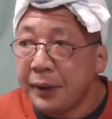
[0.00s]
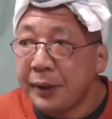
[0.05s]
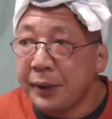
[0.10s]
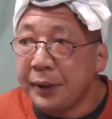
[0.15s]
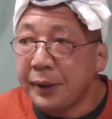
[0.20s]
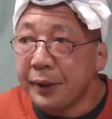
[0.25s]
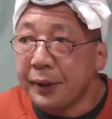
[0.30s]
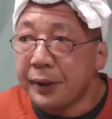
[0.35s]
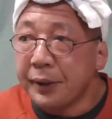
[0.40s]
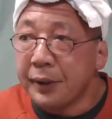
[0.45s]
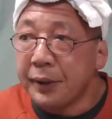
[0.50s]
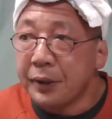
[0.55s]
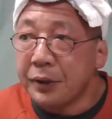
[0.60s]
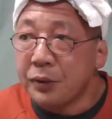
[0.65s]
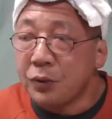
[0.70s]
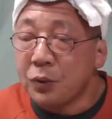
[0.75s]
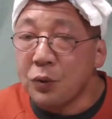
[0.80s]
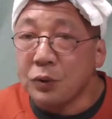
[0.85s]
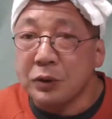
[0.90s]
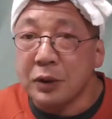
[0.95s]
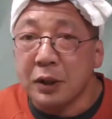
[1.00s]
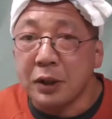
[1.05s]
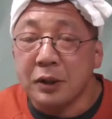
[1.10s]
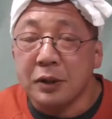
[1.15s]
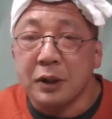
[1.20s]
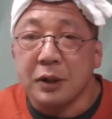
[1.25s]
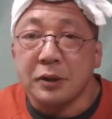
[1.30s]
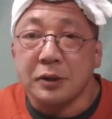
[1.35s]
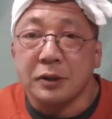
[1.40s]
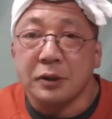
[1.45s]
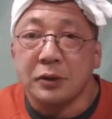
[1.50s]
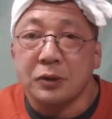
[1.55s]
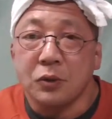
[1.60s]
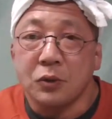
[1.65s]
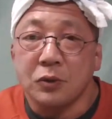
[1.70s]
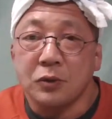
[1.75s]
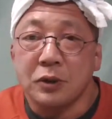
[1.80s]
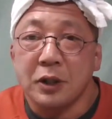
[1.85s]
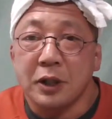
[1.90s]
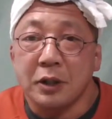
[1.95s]
えー、伊藤酒店
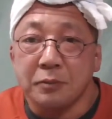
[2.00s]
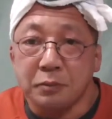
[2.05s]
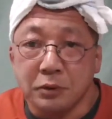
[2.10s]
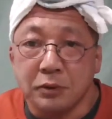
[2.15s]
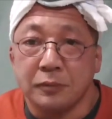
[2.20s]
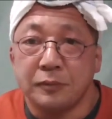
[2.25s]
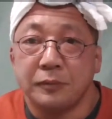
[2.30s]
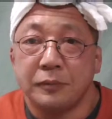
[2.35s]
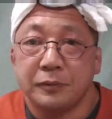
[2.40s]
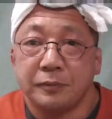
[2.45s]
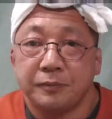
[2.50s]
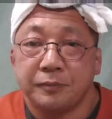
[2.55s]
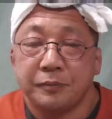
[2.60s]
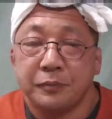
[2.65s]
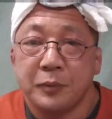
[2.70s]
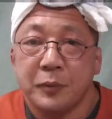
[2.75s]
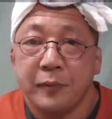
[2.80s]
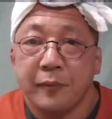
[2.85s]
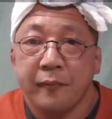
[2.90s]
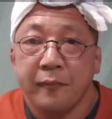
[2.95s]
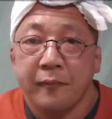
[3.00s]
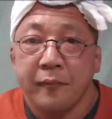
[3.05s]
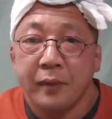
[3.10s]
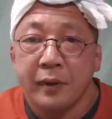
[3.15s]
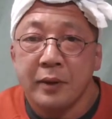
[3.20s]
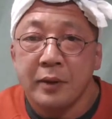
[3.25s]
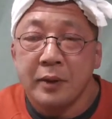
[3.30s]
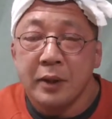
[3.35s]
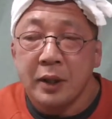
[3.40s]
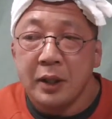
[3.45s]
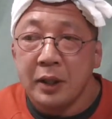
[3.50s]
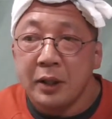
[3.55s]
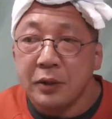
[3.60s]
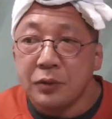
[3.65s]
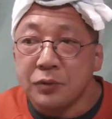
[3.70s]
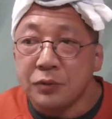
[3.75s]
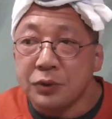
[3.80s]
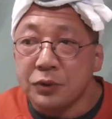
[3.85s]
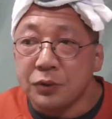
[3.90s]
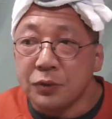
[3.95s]
惣菜部
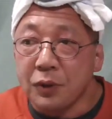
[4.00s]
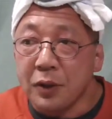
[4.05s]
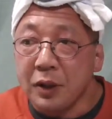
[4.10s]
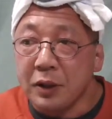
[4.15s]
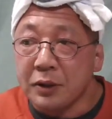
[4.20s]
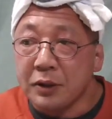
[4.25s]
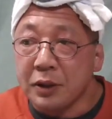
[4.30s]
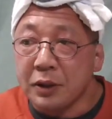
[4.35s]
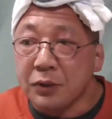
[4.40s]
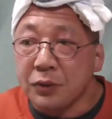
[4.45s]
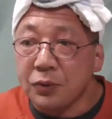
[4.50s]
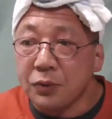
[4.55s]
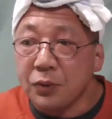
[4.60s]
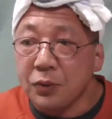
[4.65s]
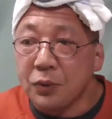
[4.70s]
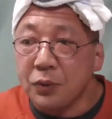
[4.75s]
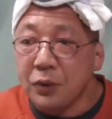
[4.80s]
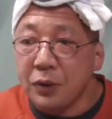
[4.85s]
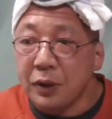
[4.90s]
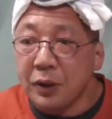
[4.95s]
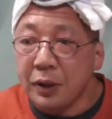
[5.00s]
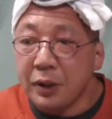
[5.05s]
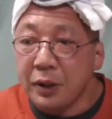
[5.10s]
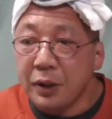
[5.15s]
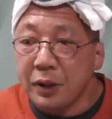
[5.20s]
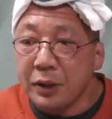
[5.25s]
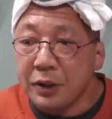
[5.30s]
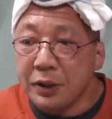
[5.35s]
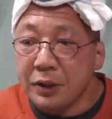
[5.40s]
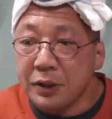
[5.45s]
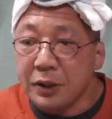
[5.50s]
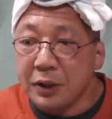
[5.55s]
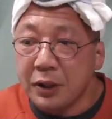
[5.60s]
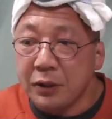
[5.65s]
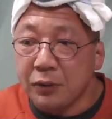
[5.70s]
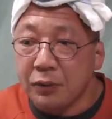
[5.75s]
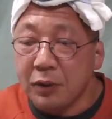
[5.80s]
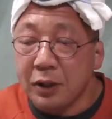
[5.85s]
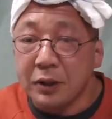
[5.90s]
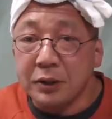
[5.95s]
うちの母ちゃんと、えー、次
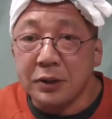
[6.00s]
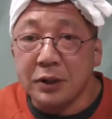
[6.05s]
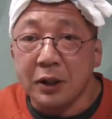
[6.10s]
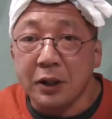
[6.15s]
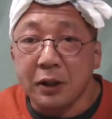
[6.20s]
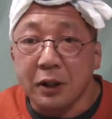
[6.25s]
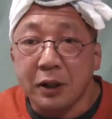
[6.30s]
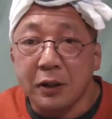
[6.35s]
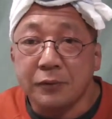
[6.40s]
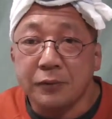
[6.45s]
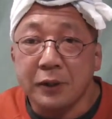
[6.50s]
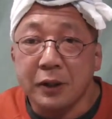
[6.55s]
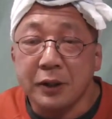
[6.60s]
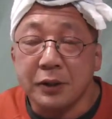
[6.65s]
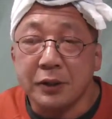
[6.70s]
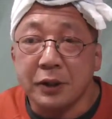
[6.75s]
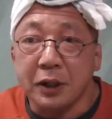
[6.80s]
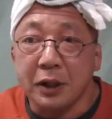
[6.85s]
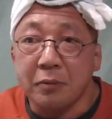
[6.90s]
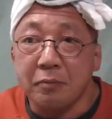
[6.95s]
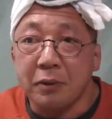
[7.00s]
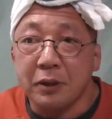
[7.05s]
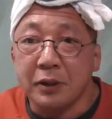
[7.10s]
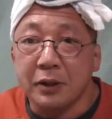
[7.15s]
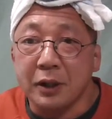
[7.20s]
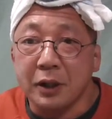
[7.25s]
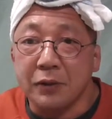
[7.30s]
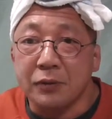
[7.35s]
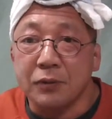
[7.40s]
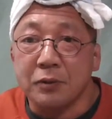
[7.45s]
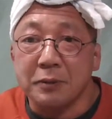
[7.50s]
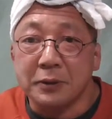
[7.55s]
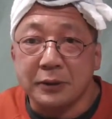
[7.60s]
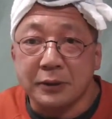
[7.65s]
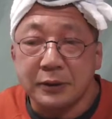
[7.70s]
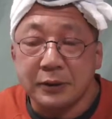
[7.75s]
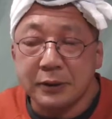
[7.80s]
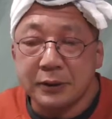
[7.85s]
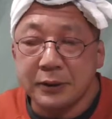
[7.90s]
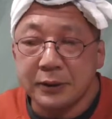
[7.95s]
男のあんちゃんが2人して頑張ってやっておりま
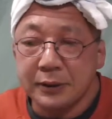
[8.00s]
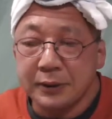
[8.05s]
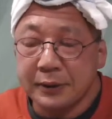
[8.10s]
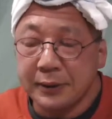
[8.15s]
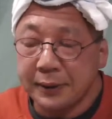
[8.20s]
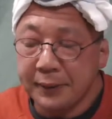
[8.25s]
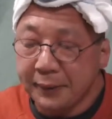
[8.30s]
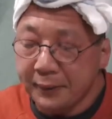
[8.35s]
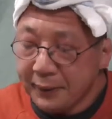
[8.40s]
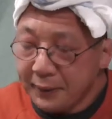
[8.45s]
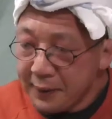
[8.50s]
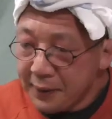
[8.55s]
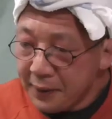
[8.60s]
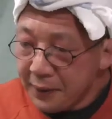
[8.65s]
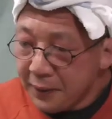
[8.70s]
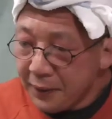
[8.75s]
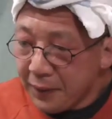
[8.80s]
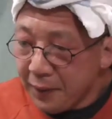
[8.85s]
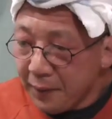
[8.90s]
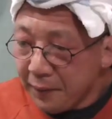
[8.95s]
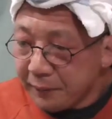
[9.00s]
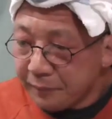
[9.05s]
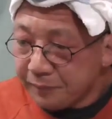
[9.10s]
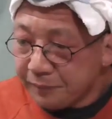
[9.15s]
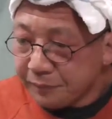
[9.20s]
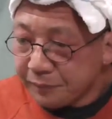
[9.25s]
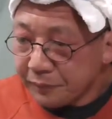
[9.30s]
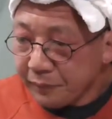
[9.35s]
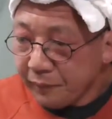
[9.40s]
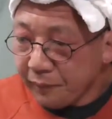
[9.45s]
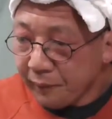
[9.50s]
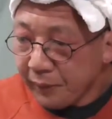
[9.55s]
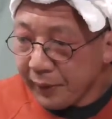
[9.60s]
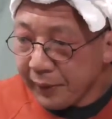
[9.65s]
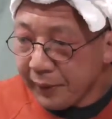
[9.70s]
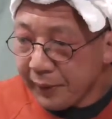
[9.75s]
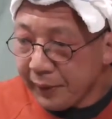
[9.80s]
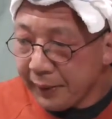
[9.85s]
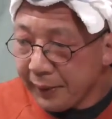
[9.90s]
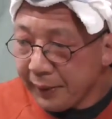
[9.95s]
す、
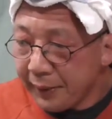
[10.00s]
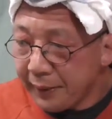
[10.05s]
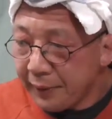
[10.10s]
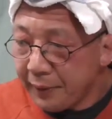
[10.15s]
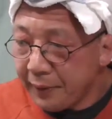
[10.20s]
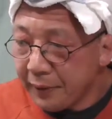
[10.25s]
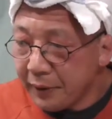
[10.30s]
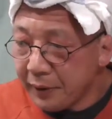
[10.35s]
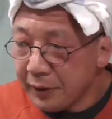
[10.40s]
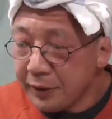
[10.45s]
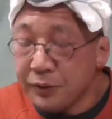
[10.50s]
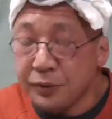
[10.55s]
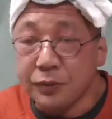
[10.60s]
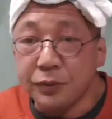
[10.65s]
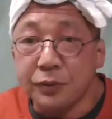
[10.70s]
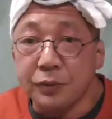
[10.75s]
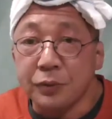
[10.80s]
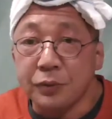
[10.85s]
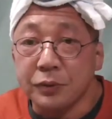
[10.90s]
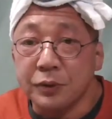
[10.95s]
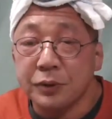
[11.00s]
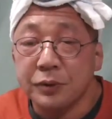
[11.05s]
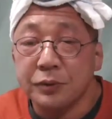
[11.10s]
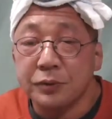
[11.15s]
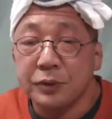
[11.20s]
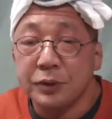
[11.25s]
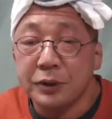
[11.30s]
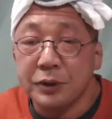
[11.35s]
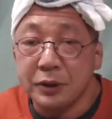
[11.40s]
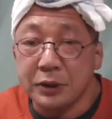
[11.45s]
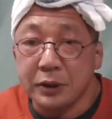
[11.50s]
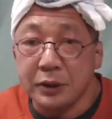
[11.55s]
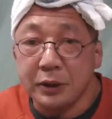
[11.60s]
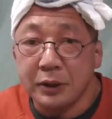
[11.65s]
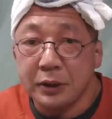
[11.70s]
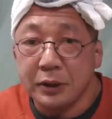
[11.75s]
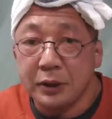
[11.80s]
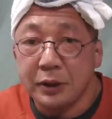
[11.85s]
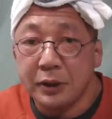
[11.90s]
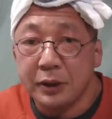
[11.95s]
えー、昼の12時
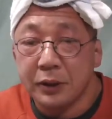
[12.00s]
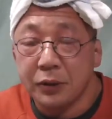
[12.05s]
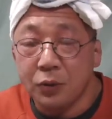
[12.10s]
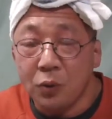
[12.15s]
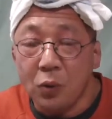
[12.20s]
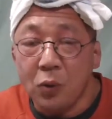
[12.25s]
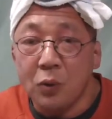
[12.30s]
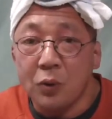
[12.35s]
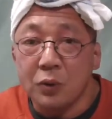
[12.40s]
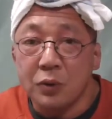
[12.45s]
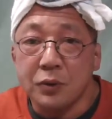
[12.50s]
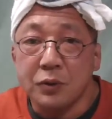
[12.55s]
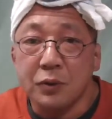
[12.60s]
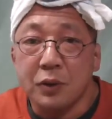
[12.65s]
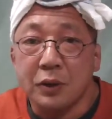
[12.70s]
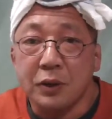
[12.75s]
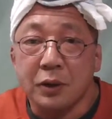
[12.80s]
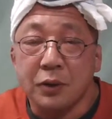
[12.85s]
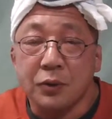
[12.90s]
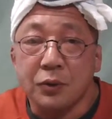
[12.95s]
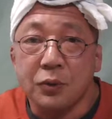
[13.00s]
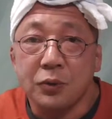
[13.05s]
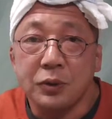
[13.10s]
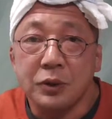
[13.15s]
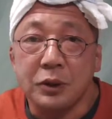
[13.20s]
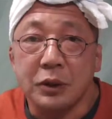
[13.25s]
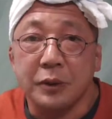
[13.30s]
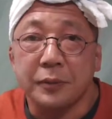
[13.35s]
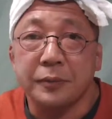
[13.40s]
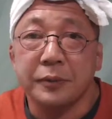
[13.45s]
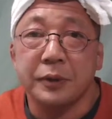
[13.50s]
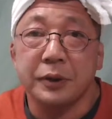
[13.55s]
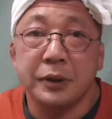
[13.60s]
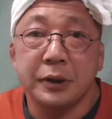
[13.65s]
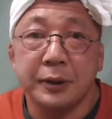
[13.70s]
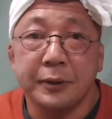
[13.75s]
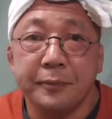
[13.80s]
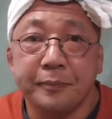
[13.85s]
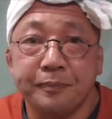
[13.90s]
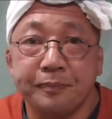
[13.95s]
と夕方の4時
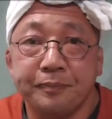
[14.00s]
に、